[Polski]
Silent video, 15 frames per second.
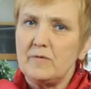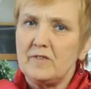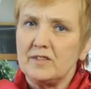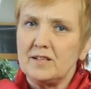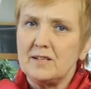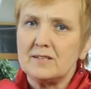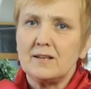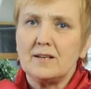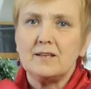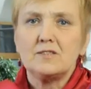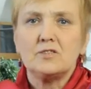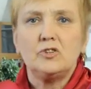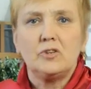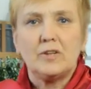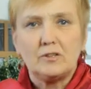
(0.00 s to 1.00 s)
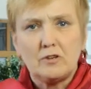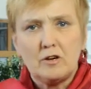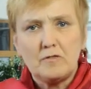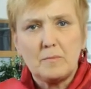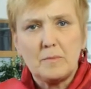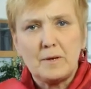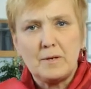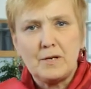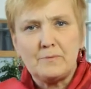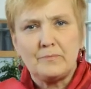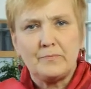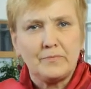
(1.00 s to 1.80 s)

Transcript: Obywatelska jest dodatkowym, ele